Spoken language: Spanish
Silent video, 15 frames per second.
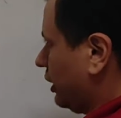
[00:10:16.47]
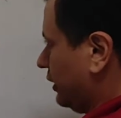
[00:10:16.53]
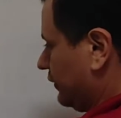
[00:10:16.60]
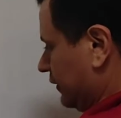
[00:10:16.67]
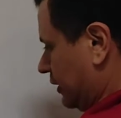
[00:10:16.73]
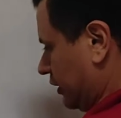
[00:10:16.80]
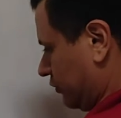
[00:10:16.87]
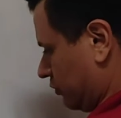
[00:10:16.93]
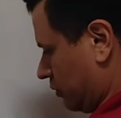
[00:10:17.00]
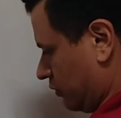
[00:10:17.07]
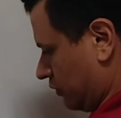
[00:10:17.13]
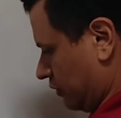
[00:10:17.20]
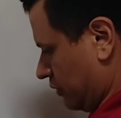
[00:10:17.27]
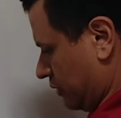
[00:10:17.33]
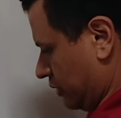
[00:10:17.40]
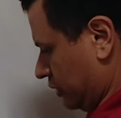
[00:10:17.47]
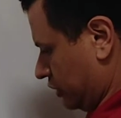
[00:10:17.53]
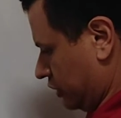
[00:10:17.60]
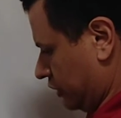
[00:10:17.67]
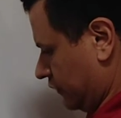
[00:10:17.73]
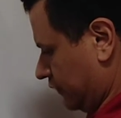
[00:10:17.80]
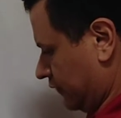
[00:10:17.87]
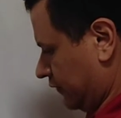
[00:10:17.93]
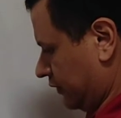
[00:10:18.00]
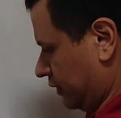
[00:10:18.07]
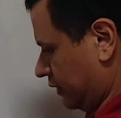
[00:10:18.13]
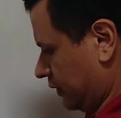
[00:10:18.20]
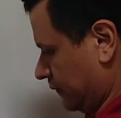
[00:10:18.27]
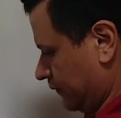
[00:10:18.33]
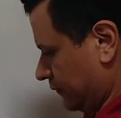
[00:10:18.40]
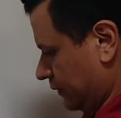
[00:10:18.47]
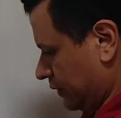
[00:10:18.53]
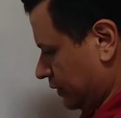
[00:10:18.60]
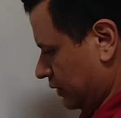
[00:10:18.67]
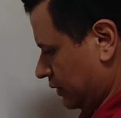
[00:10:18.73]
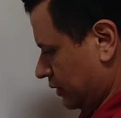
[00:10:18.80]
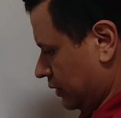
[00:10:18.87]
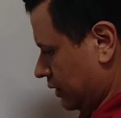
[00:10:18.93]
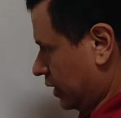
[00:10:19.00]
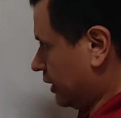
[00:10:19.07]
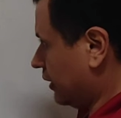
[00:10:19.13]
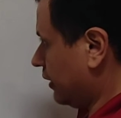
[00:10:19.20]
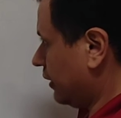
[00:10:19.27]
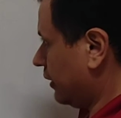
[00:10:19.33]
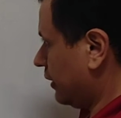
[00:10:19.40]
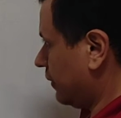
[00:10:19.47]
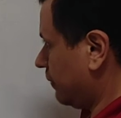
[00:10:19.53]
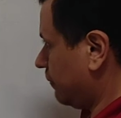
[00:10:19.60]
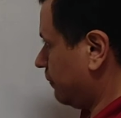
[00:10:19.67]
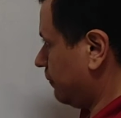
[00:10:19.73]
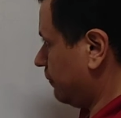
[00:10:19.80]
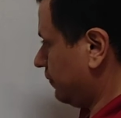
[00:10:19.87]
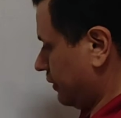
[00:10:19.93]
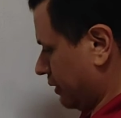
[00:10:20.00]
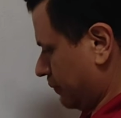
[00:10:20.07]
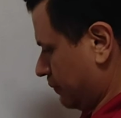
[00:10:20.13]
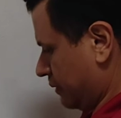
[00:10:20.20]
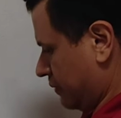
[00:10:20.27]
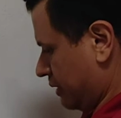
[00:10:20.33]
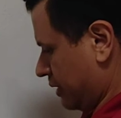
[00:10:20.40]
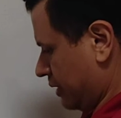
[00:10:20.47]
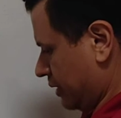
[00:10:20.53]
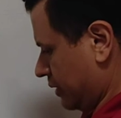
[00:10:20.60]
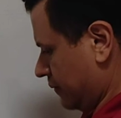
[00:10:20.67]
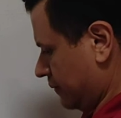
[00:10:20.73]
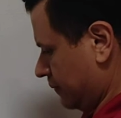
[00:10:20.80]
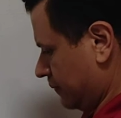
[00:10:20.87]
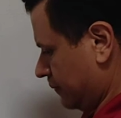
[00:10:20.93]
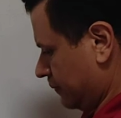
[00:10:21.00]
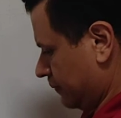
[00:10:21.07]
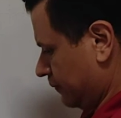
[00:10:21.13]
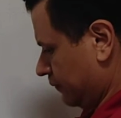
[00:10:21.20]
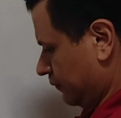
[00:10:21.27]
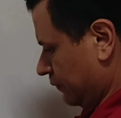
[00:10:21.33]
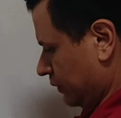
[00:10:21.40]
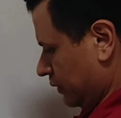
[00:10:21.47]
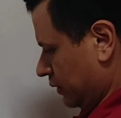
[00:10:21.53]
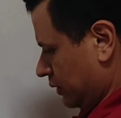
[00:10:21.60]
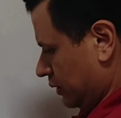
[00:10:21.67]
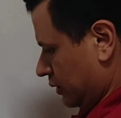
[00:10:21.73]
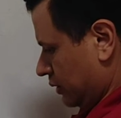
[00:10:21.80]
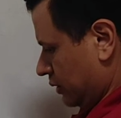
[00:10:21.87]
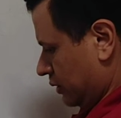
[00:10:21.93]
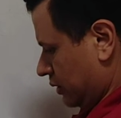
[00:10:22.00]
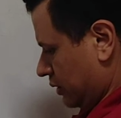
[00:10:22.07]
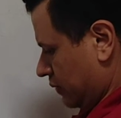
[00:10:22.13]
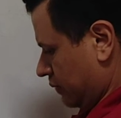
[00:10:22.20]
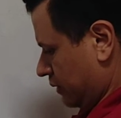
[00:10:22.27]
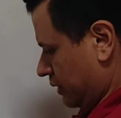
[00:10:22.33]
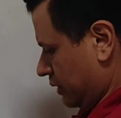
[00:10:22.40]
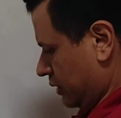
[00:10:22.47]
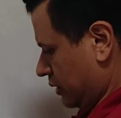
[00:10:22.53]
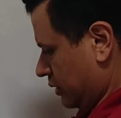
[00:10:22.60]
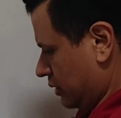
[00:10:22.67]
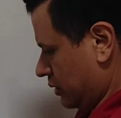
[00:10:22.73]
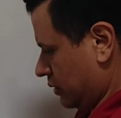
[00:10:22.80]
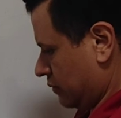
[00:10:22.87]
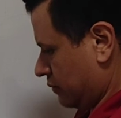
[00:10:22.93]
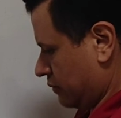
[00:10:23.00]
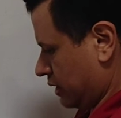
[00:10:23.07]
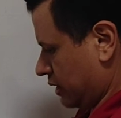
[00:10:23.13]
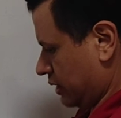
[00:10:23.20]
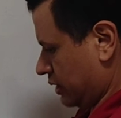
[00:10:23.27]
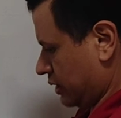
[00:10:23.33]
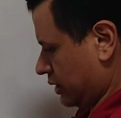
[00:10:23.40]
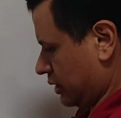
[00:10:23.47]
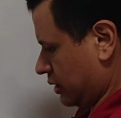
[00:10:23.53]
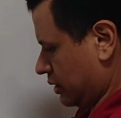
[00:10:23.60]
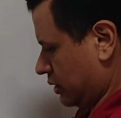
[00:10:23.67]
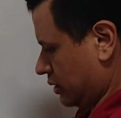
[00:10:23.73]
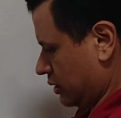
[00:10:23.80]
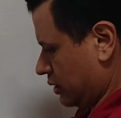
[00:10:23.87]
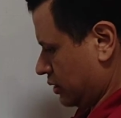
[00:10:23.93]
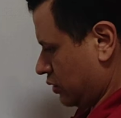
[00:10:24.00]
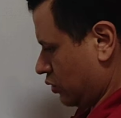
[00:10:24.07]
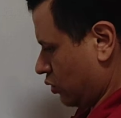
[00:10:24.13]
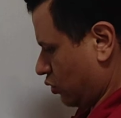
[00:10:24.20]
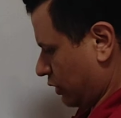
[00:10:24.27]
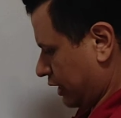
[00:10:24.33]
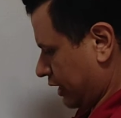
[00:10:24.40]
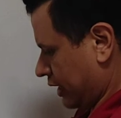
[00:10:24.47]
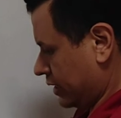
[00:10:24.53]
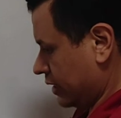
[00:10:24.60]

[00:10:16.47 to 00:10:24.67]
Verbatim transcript: En este caso vamos a ver shift sin de, pi media, de pi media, ok.